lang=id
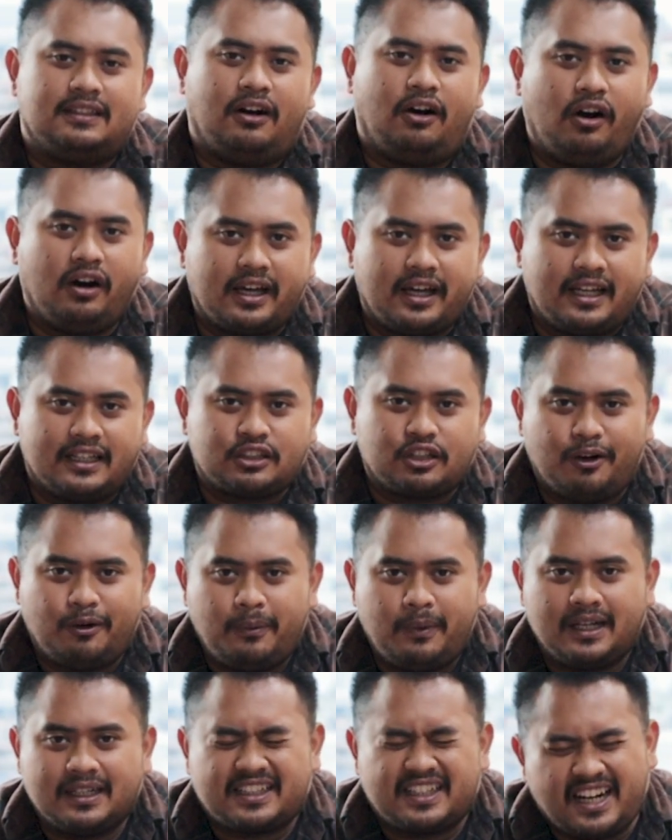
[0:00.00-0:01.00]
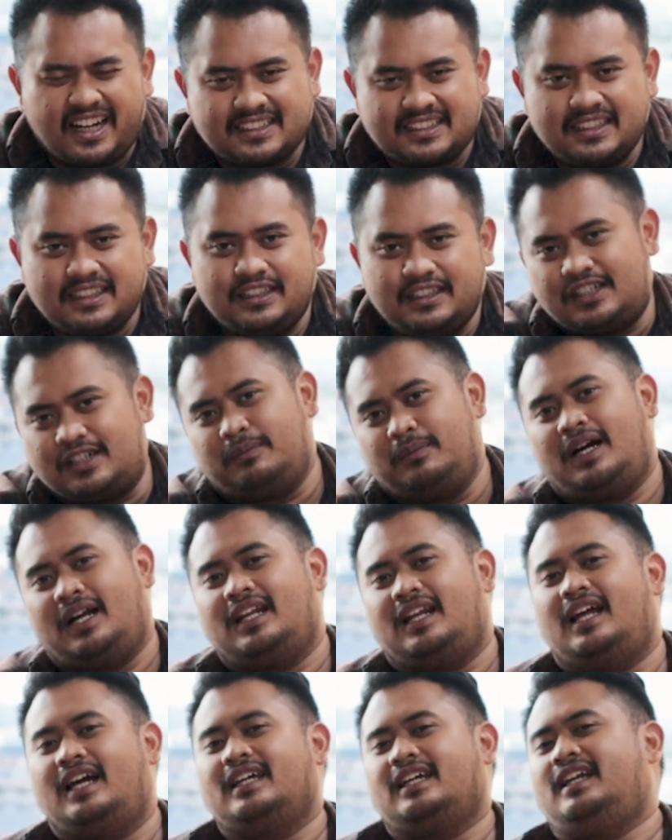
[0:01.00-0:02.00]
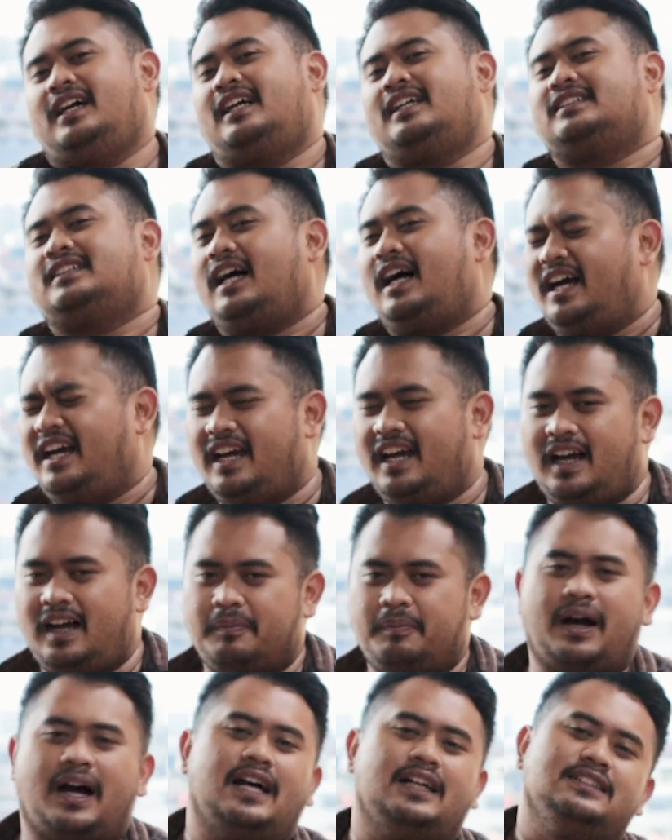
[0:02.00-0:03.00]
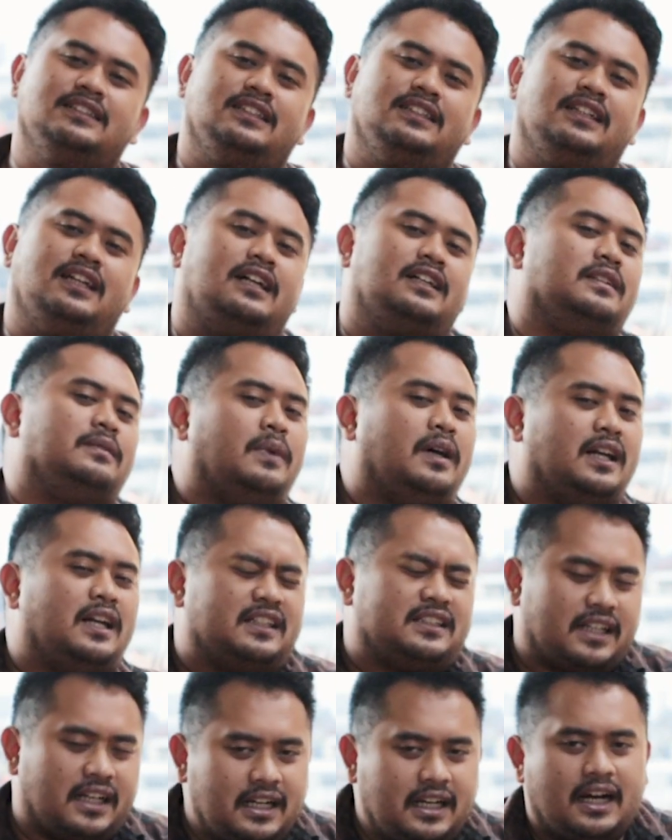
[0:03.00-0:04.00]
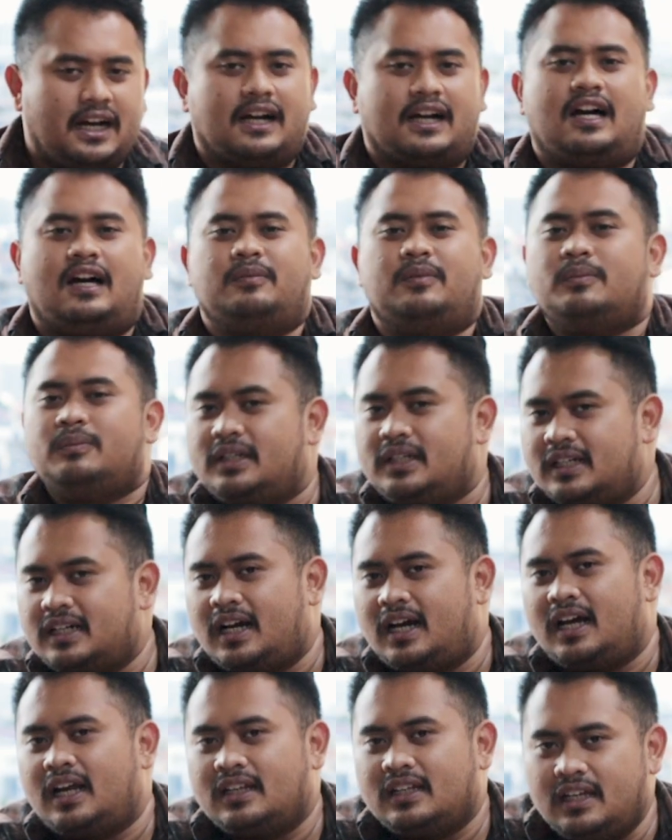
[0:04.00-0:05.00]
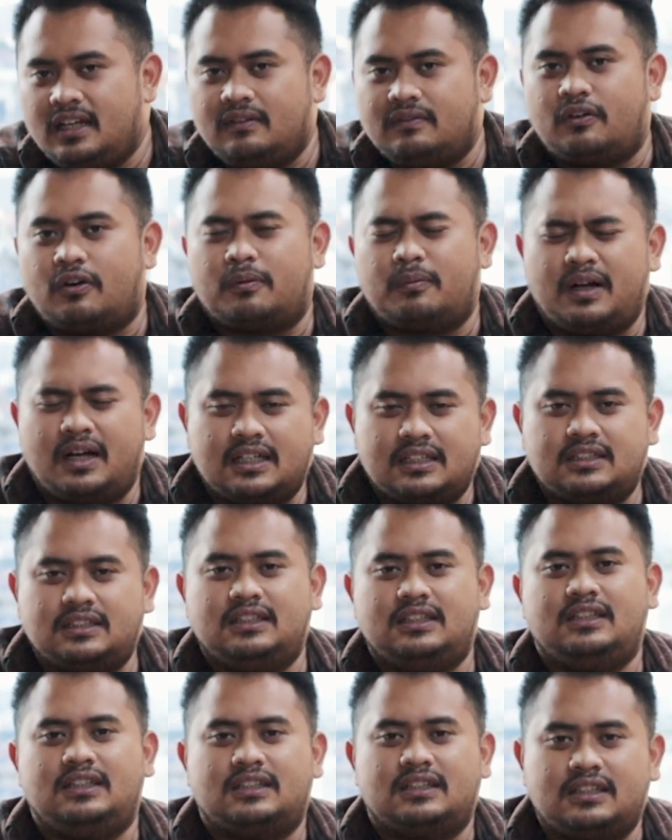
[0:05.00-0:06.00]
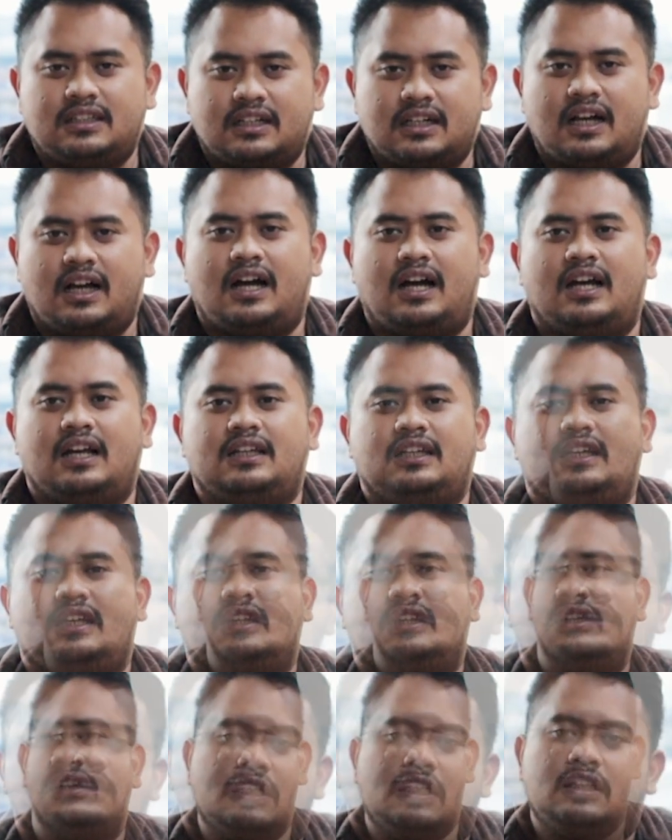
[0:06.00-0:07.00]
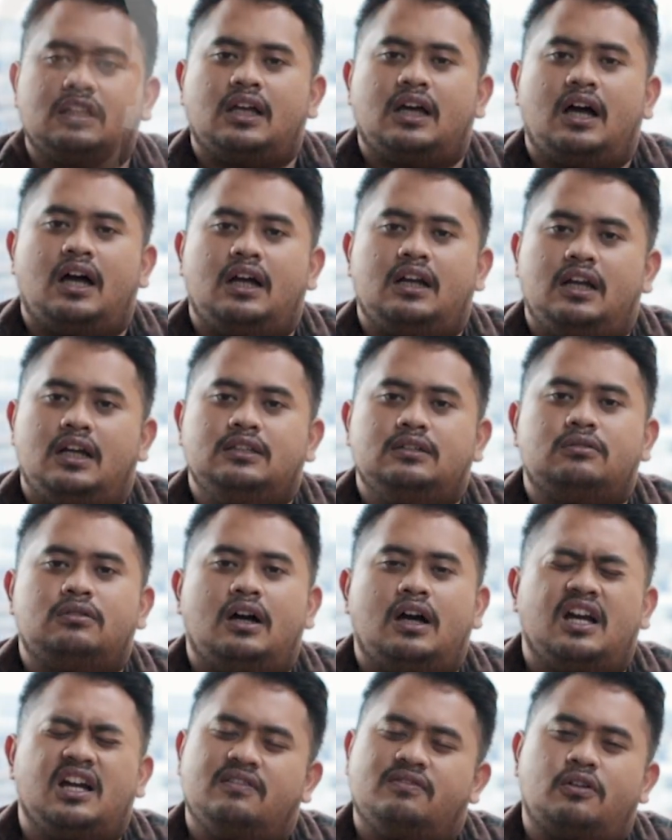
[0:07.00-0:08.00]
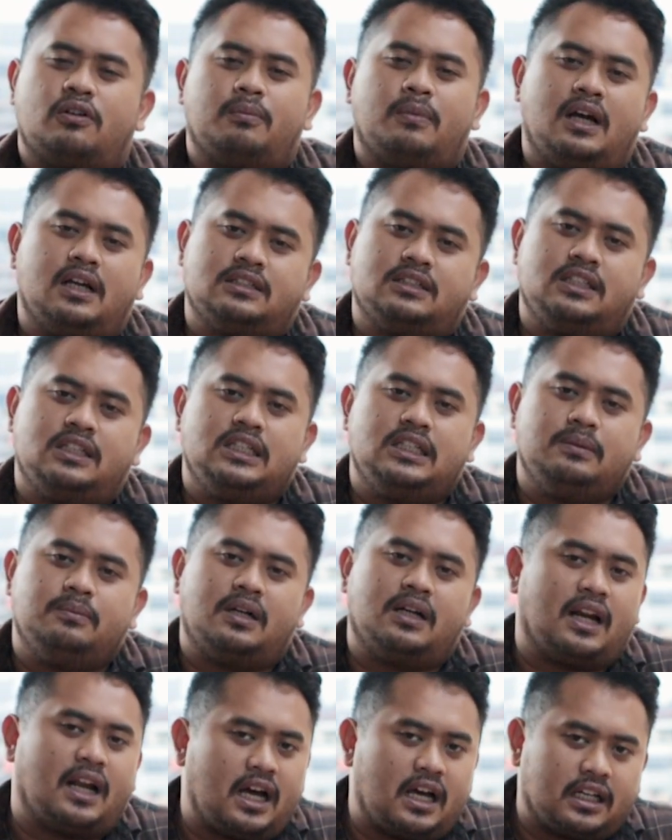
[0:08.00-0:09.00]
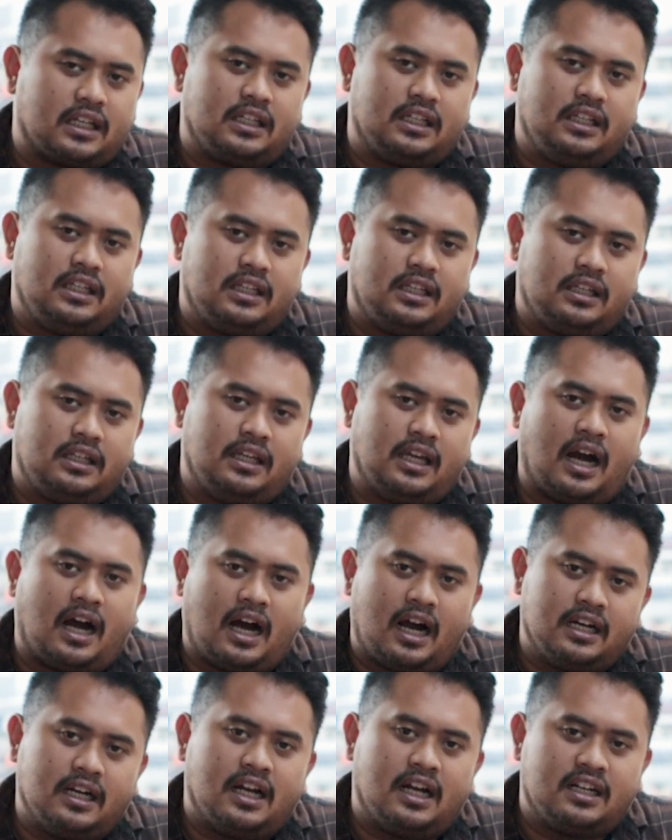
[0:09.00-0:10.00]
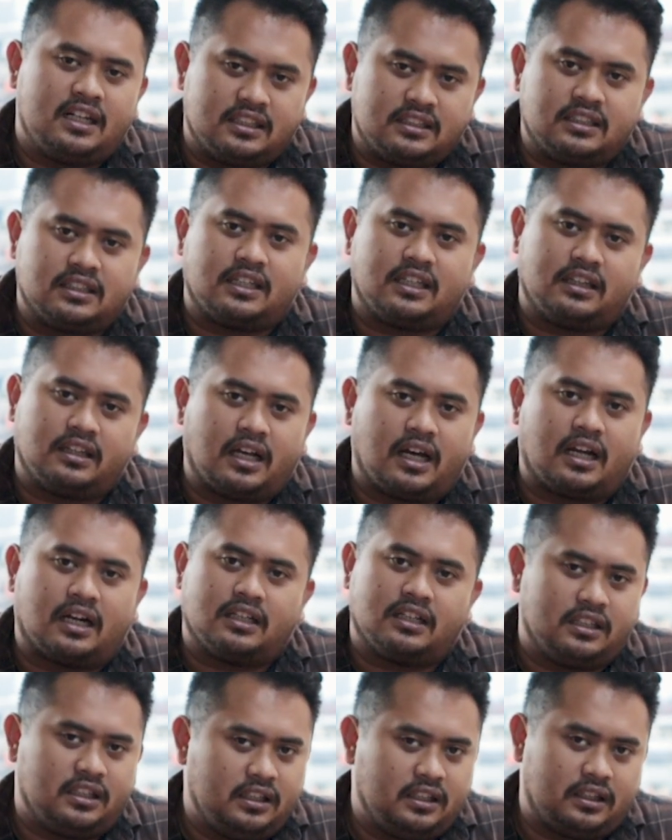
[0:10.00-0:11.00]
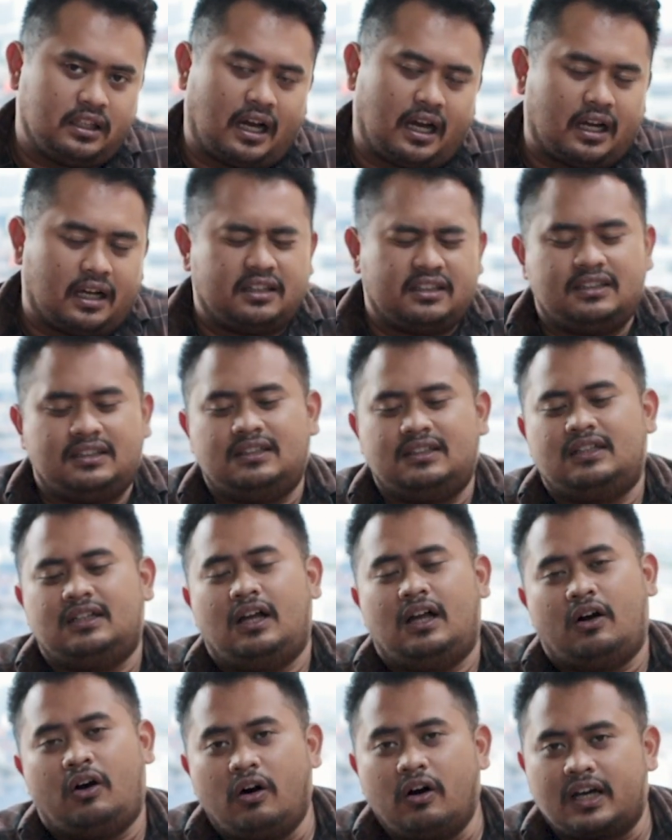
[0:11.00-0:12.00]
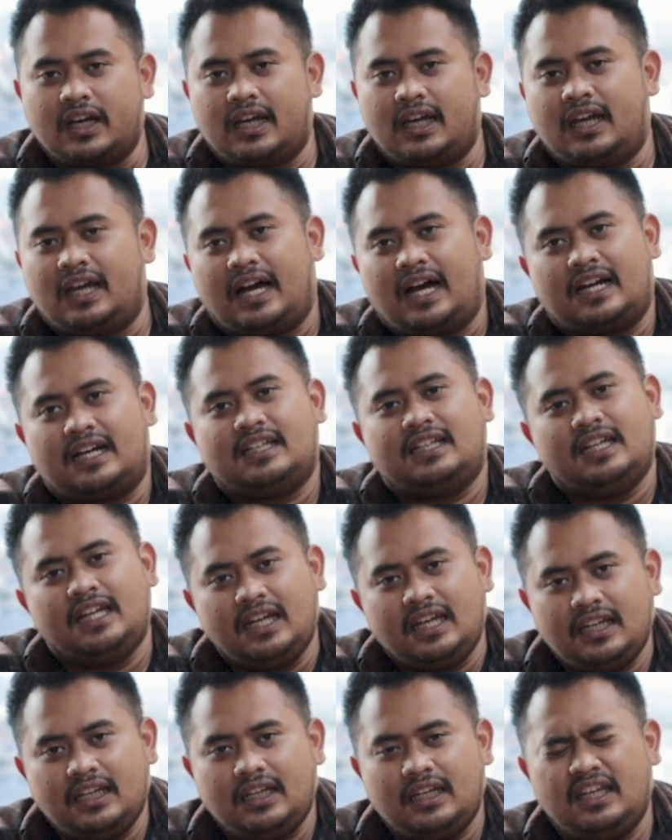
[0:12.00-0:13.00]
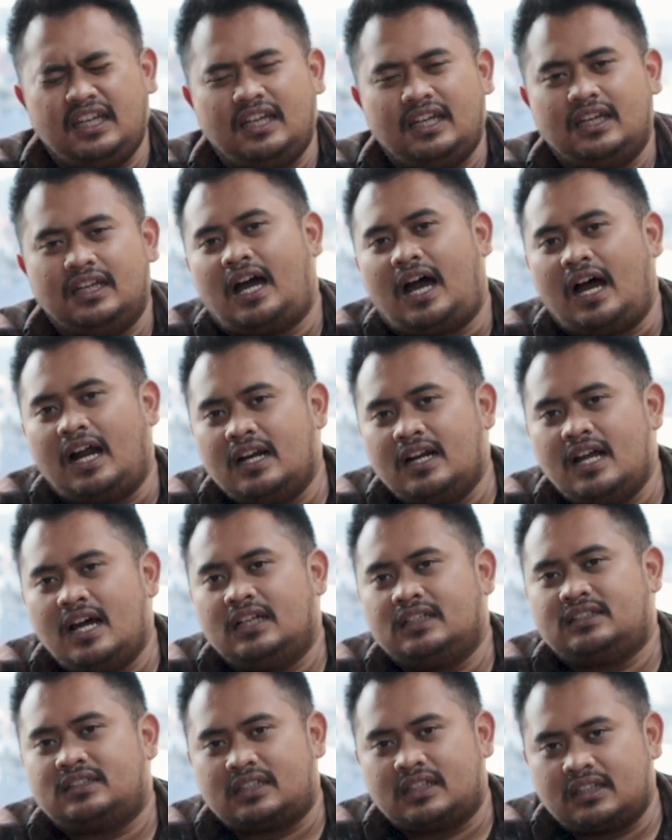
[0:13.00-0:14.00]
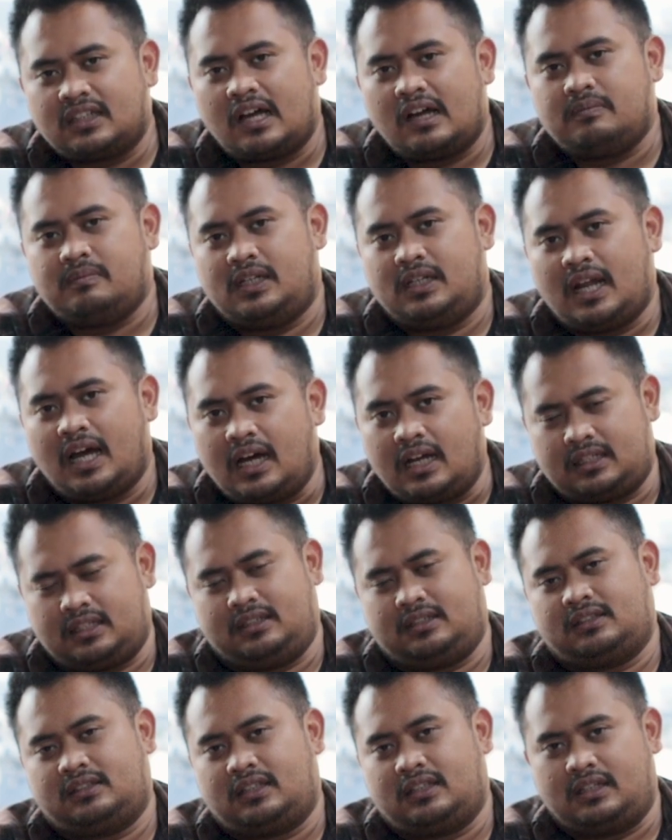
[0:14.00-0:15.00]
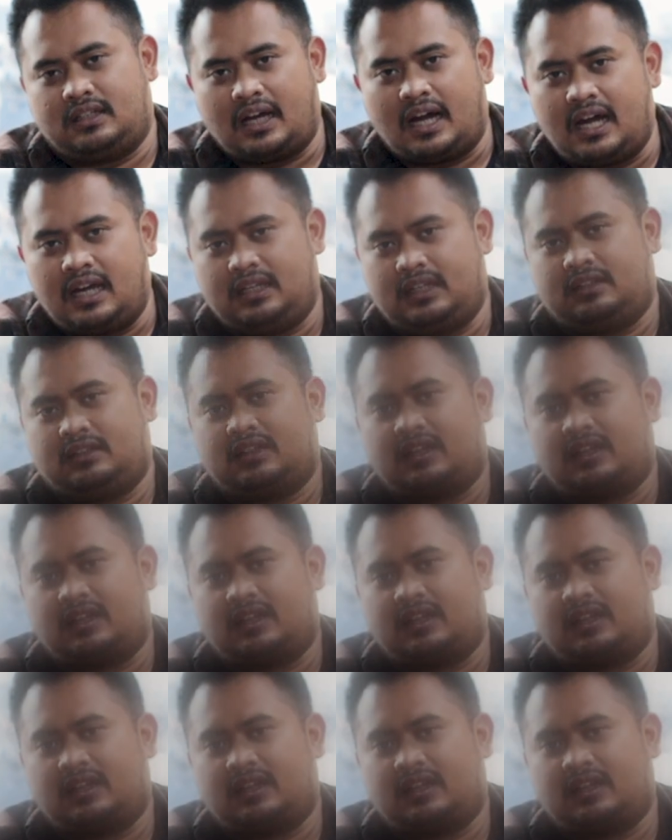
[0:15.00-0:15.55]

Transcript: Oke Sobat Kresi, kembali lagi dengan saya Panji yang dimana saya akan memberikan informasi terkait cerita dan juga informasi menarik yang ada di sekitar kita Oke, hari ini ada cerita menarik terkait